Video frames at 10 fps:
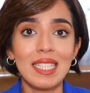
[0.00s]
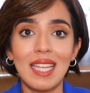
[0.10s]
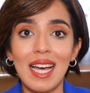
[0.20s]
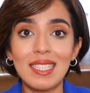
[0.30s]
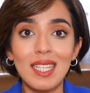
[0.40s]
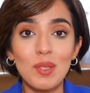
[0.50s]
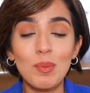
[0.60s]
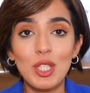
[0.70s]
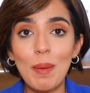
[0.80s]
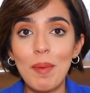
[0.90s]
تأسس
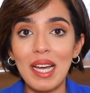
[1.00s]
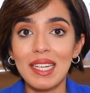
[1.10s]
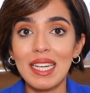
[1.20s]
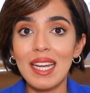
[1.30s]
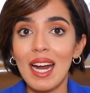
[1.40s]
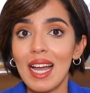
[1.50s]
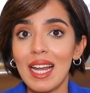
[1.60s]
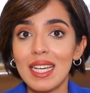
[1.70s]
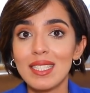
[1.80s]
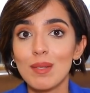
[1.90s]
مجمع النقرة
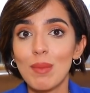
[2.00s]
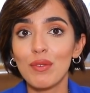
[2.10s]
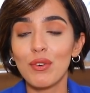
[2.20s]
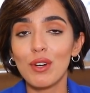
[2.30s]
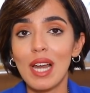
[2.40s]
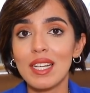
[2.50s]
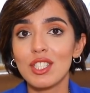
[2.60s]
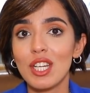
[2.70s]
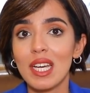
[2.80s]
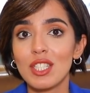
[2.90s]
على يد المغفور له
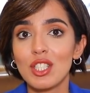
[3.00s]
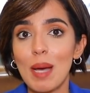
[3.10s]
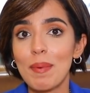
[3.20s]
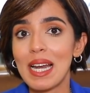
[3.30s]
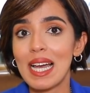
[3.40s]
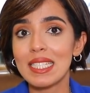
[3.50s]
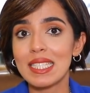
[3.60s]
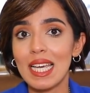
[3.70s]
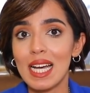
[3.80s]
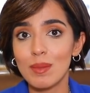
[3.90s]
الشيخ جابر العلي
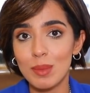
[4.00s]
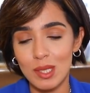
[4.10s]
سالم